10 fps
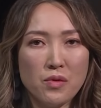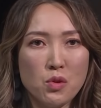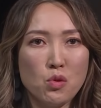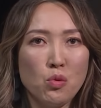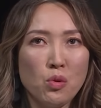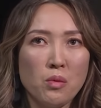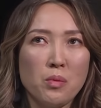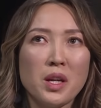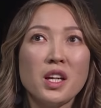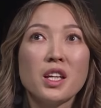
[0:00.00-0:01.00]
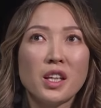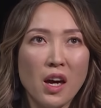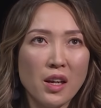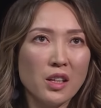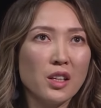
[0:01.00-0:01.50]
все
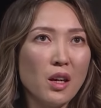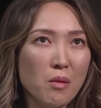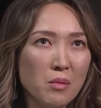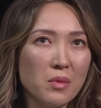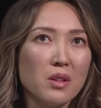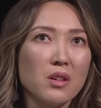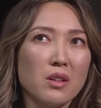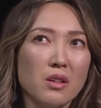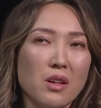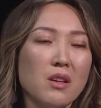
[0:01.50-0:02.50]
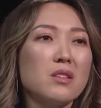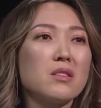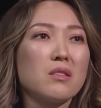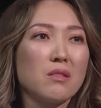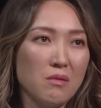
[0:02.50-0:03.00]
прилетает к нам э, из...